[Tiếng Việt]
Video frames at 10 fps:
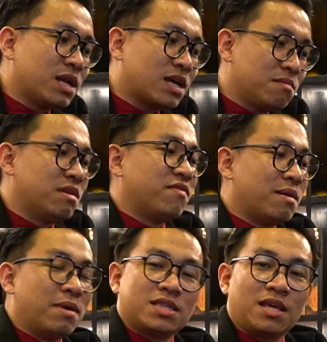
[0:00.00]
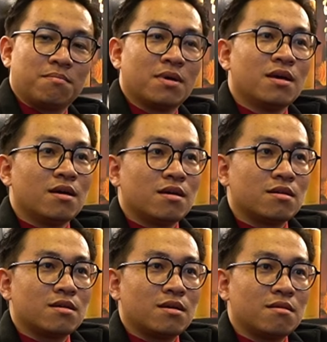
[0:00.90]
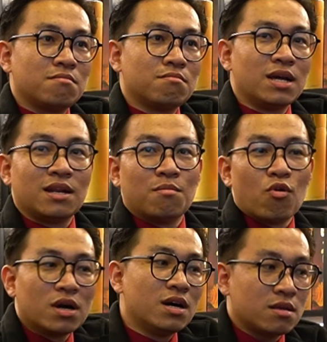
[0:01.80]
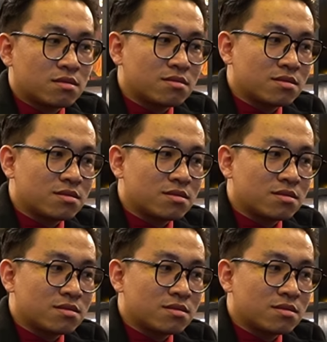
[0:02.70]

mình khi mình về mở tiệm, mình là một người